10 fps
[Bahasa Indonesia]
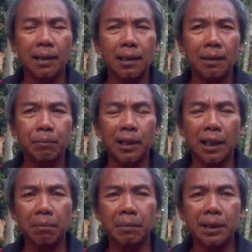uh,
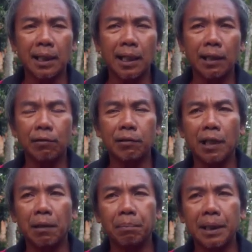punya teman saya itu
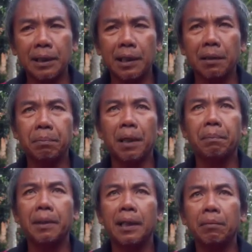udah lepasan ke
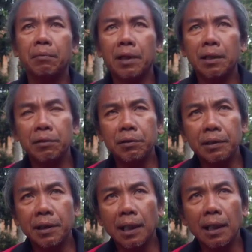berapa ya mungkin
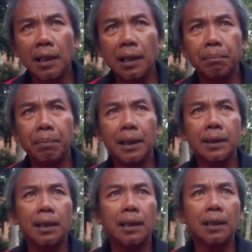sudah
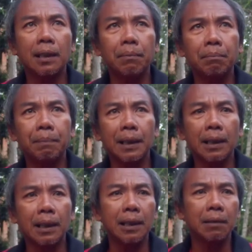lepasan ke
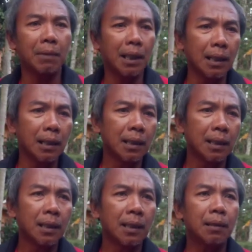empat kelima
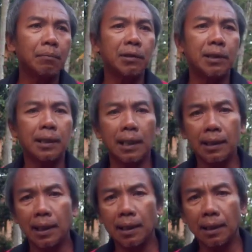
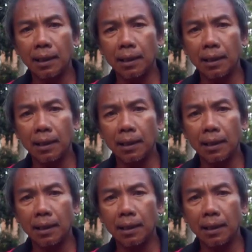kemudian yang